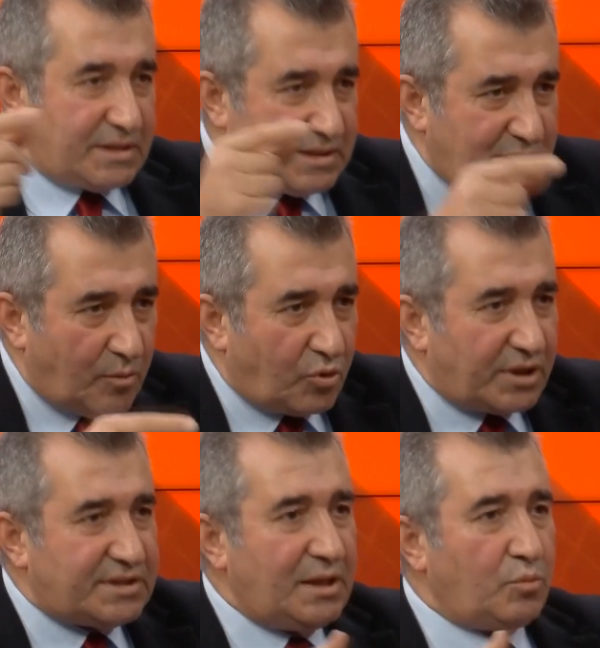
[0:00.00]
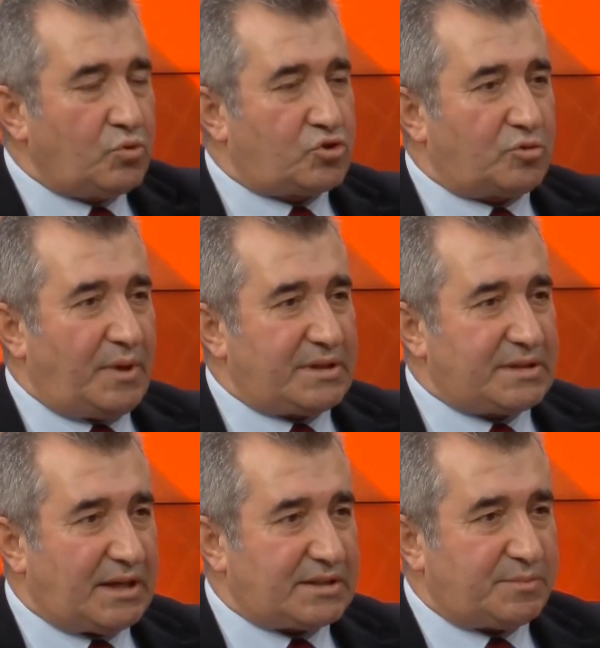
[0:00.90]
siz demokrasiyle
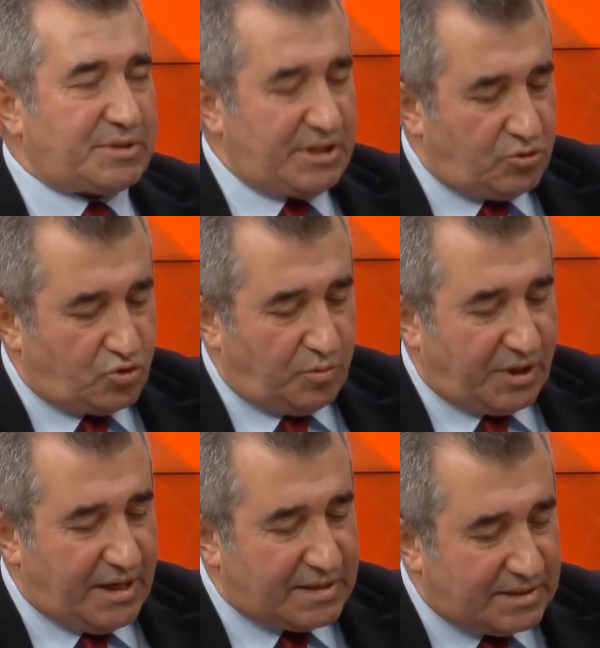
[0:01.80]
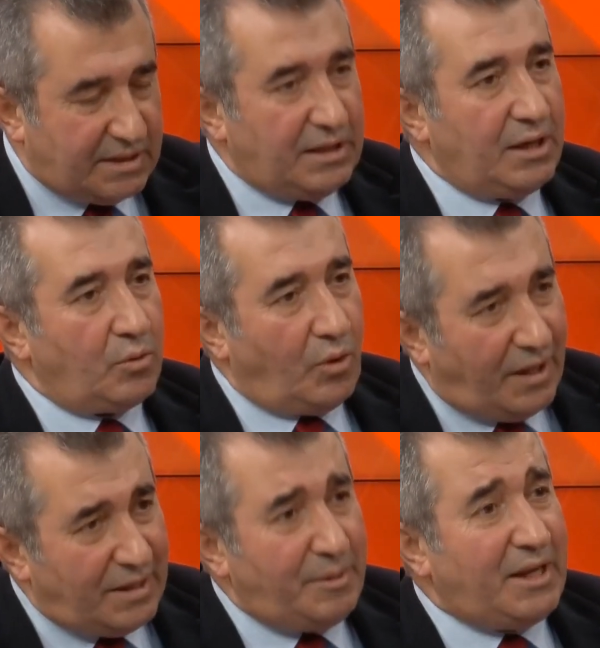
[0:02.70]
buluşturmanız lazım. Siz cumhuriyeti
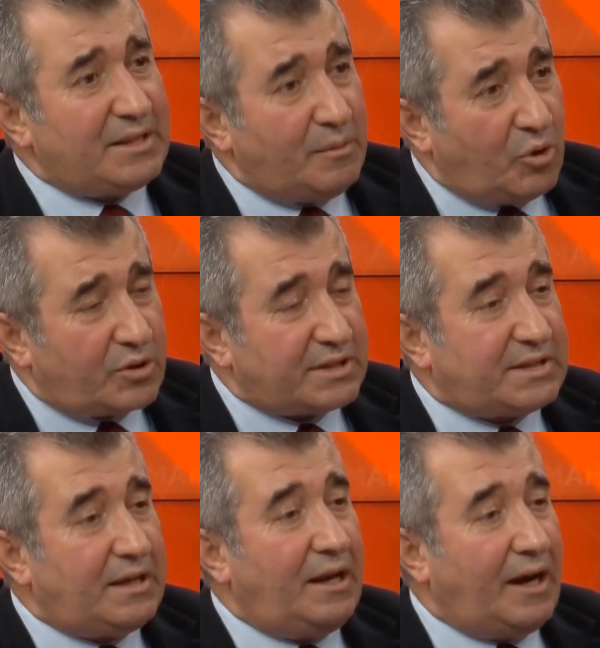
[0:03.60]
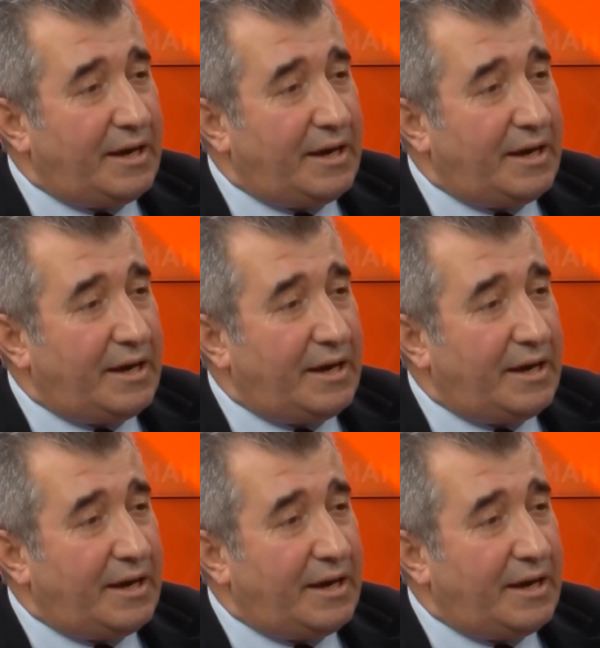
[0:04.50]
o anlamıyla demokrasiyi